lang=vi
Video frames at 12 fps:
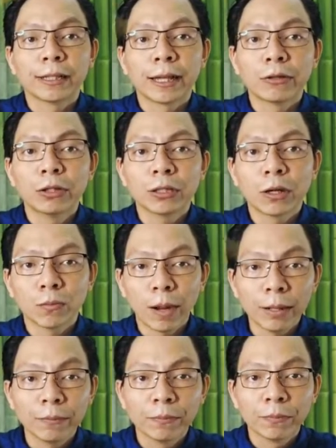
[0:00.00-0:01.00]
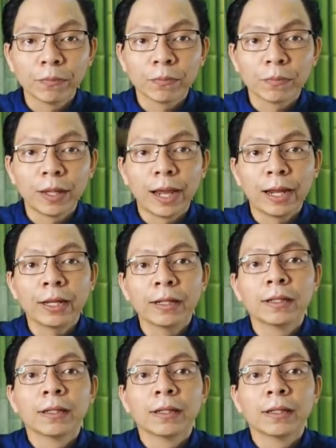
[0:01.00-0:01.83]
theo hướng Đông Bắc để